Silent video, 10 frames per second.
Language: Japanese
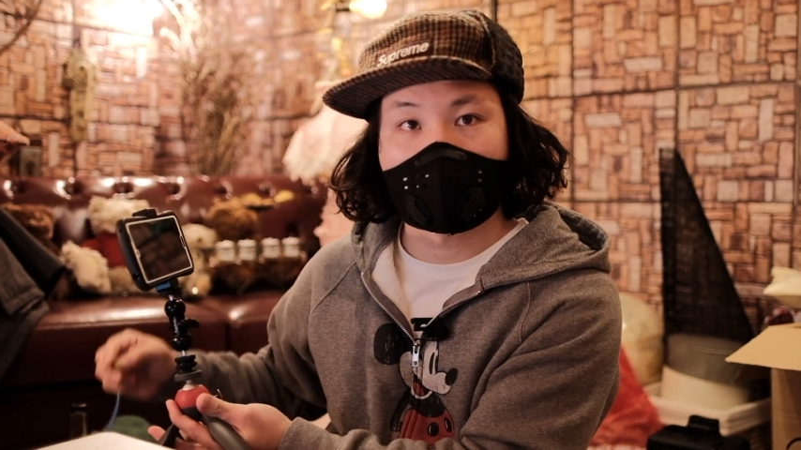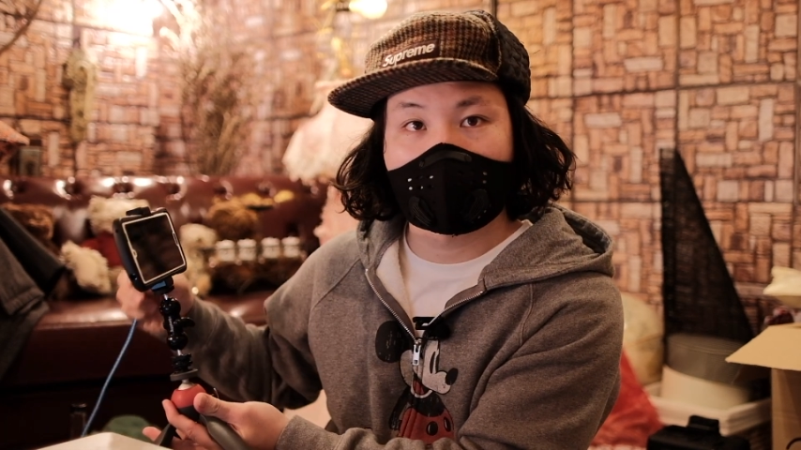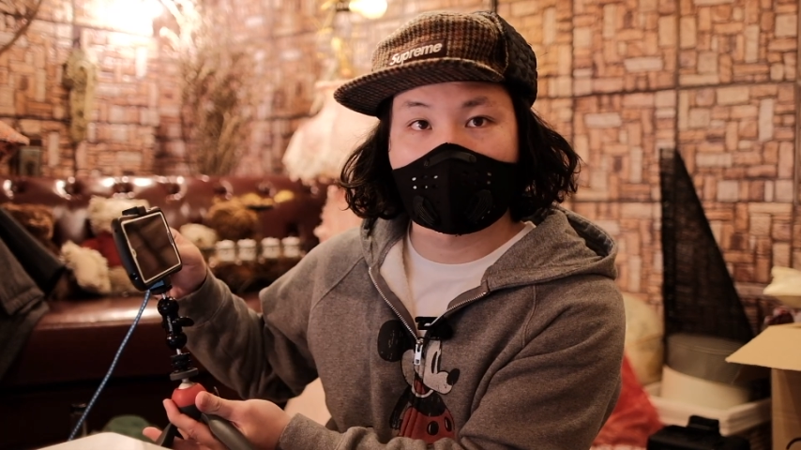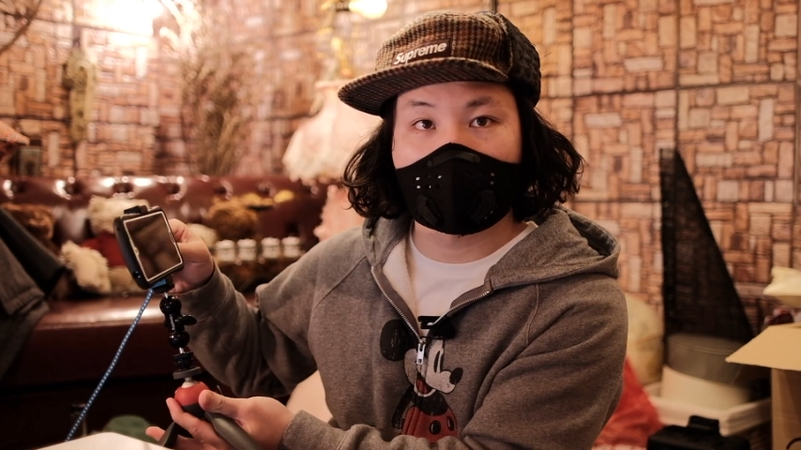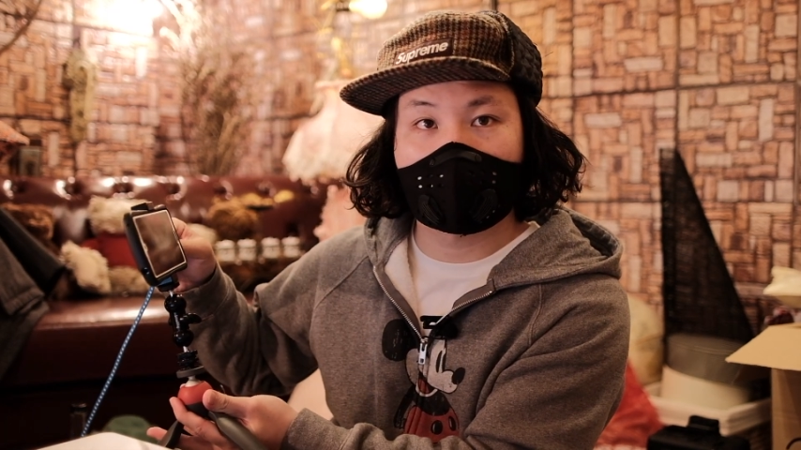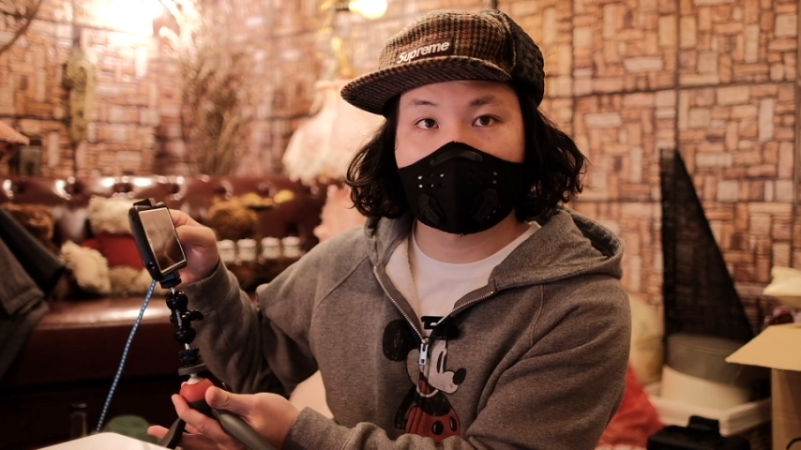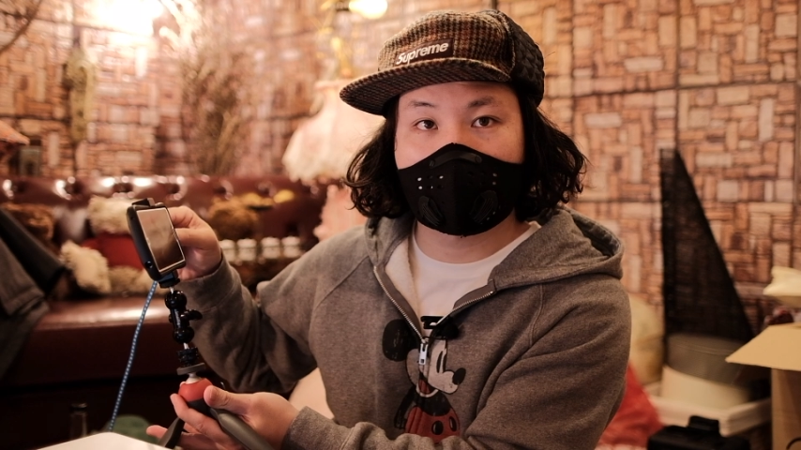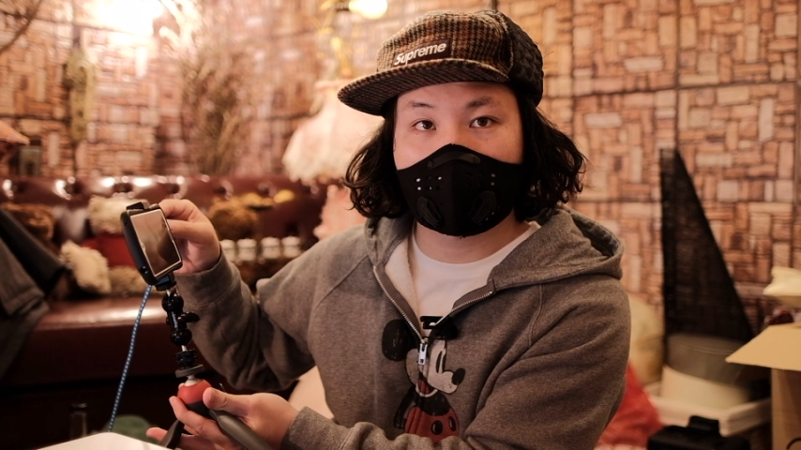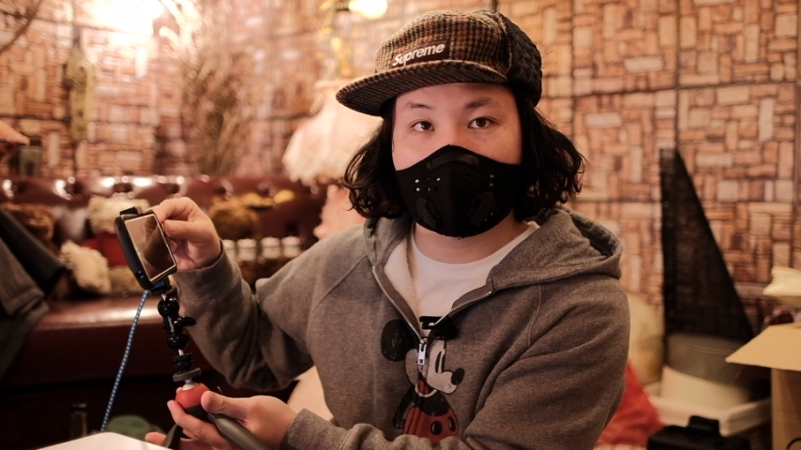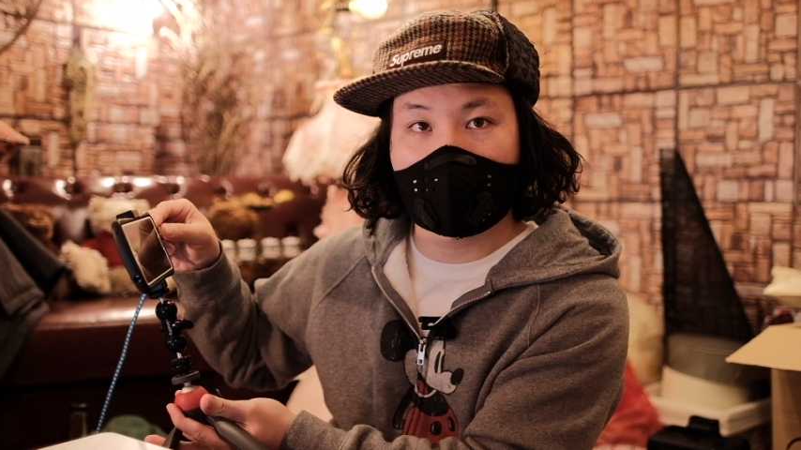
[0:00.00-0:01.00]
充電
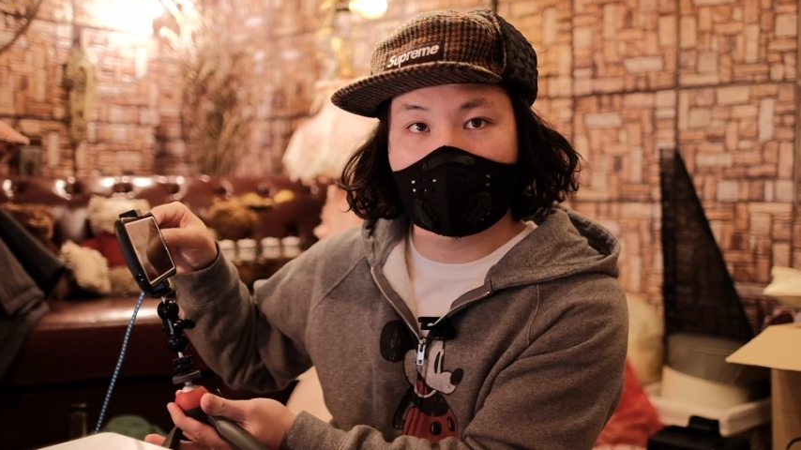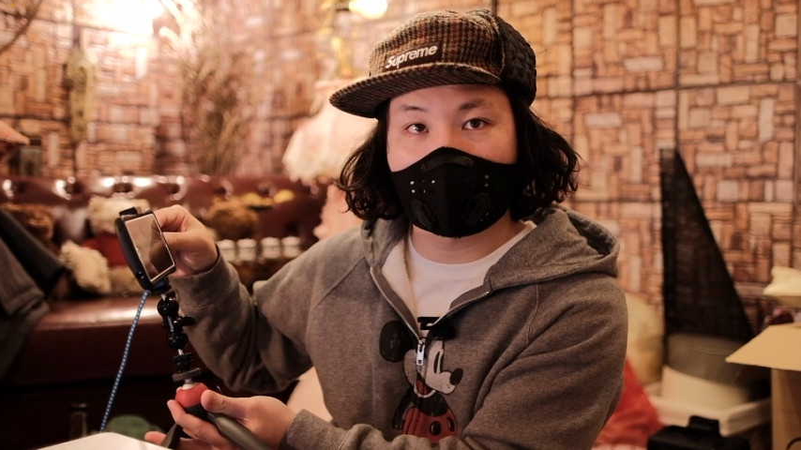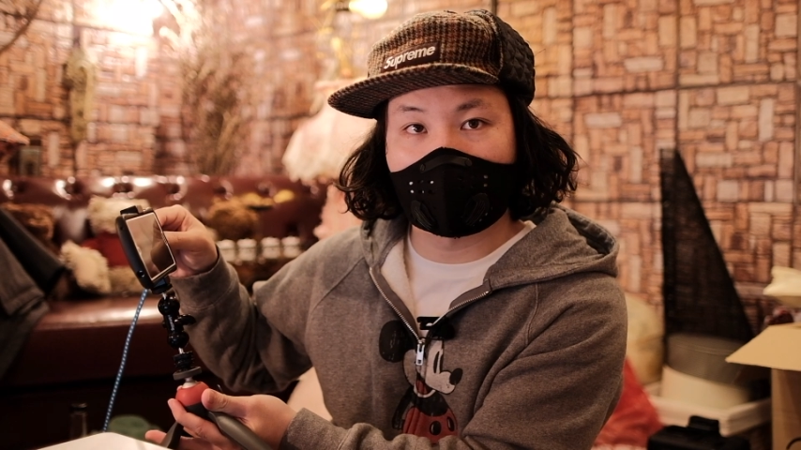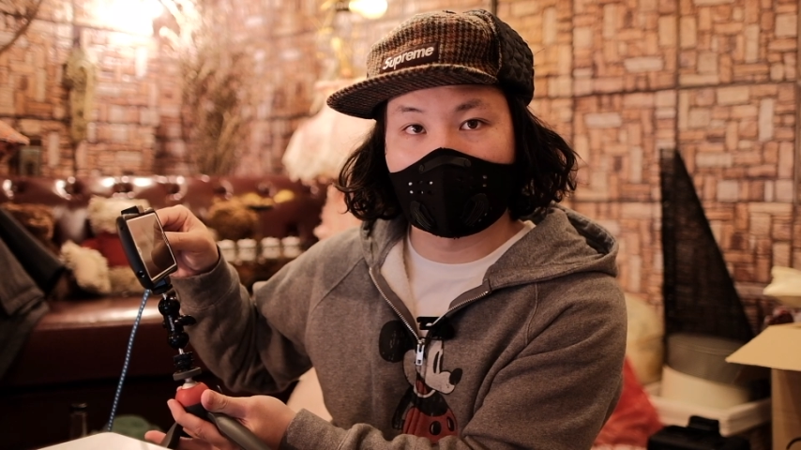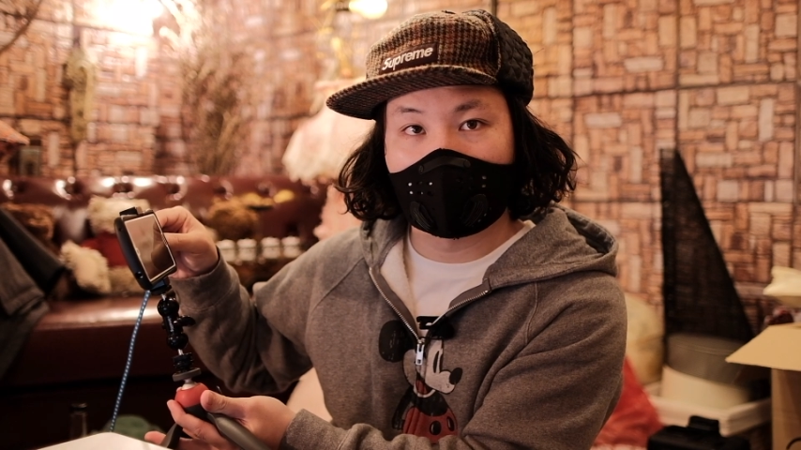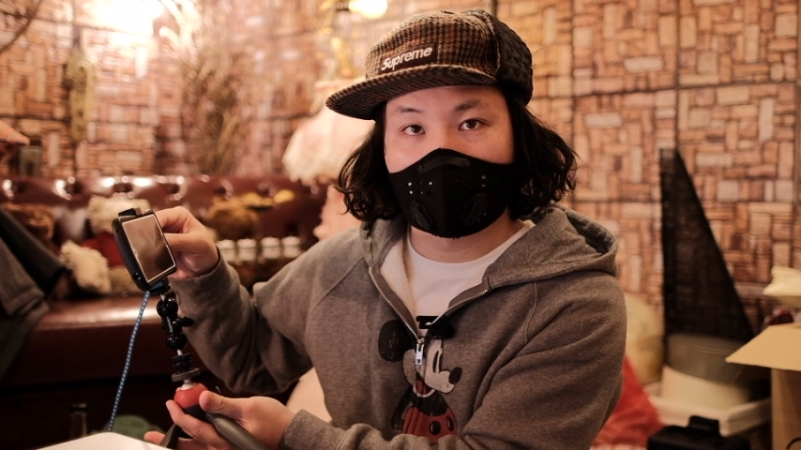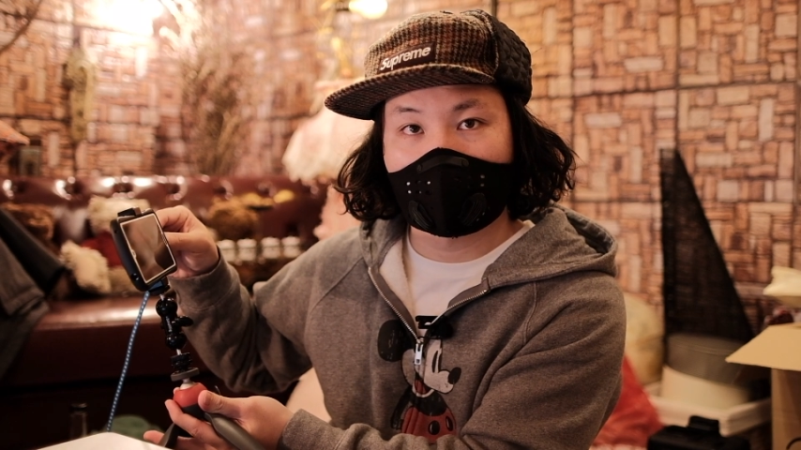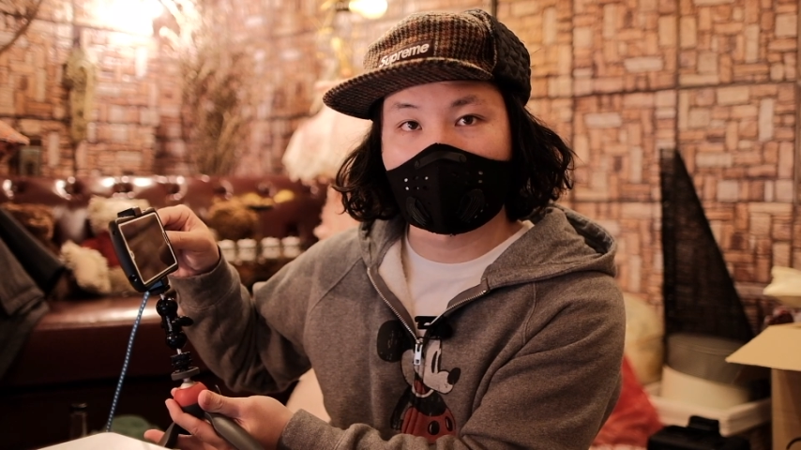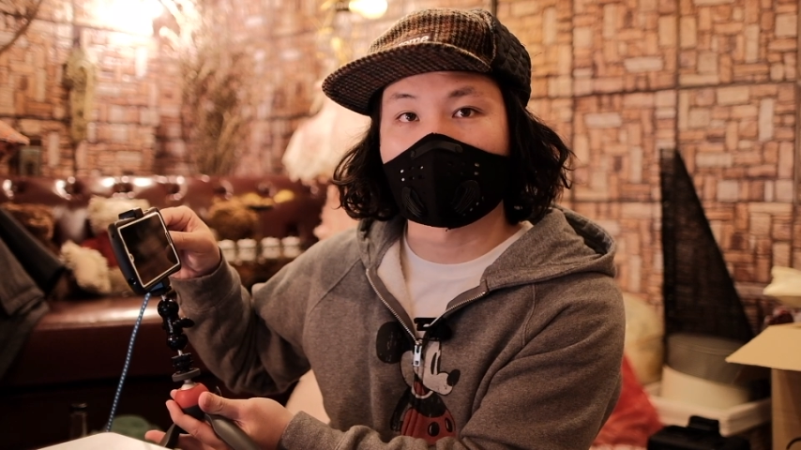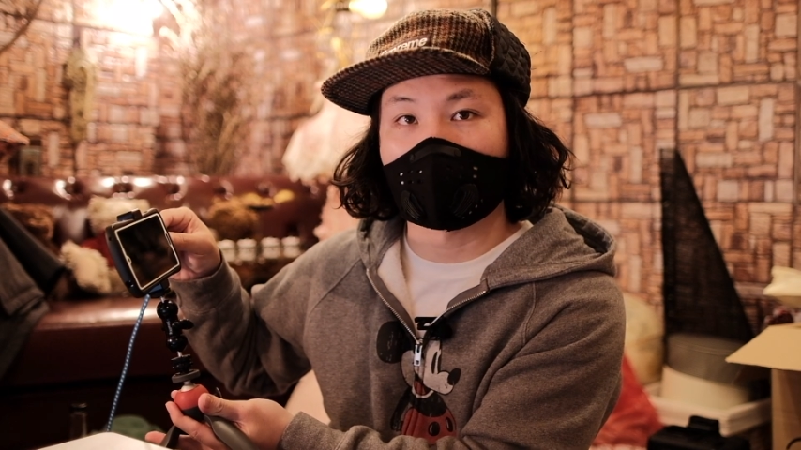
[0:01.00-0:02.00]
しながらも、
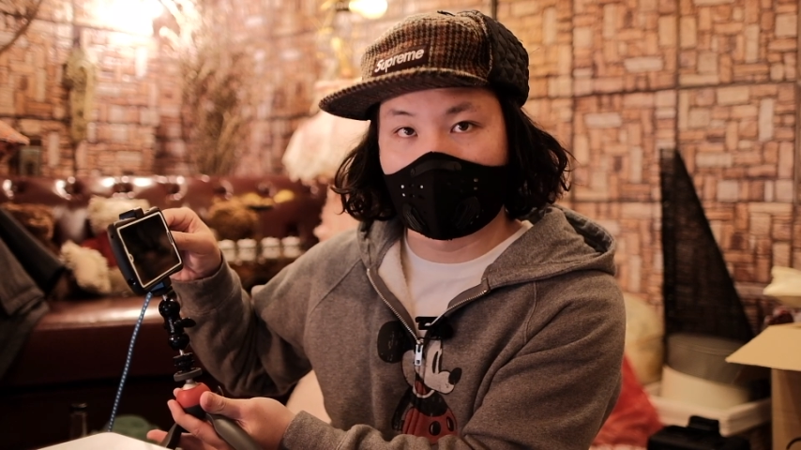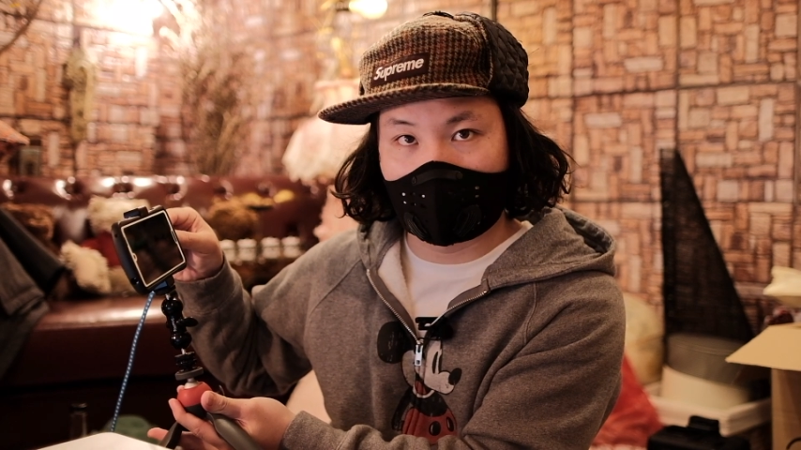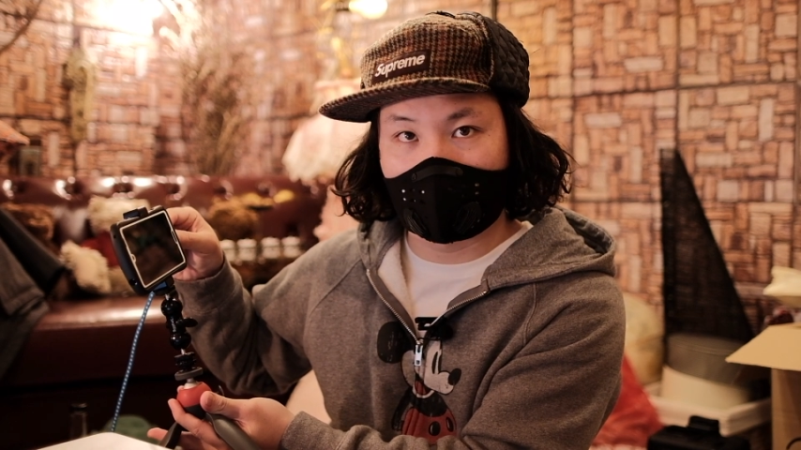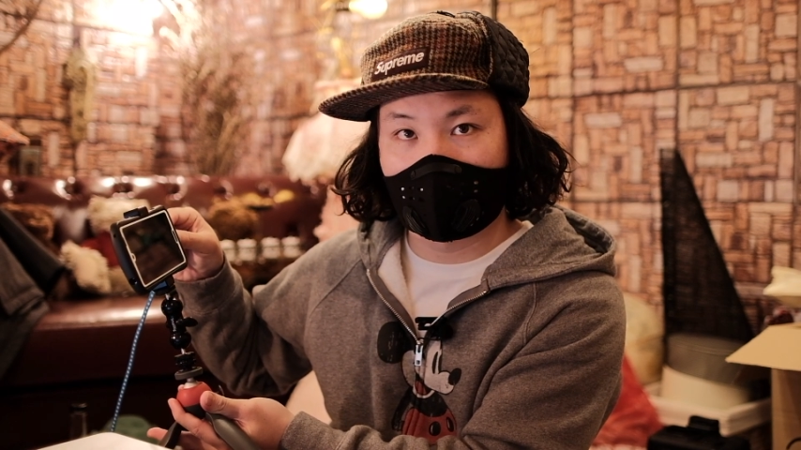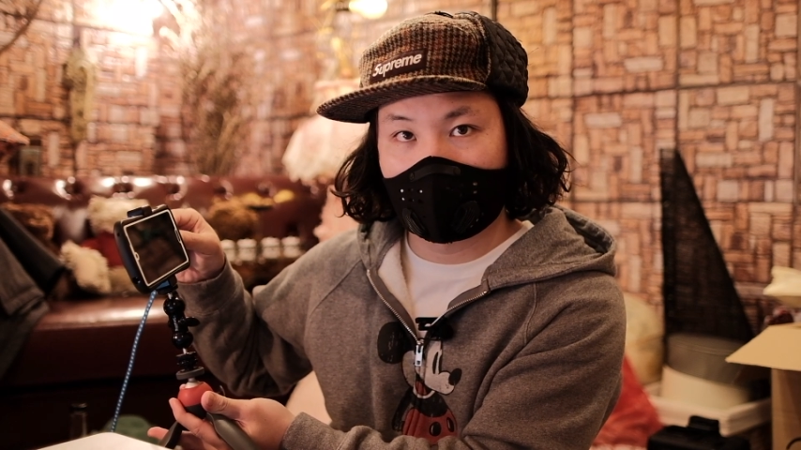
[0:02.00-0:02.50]
まできる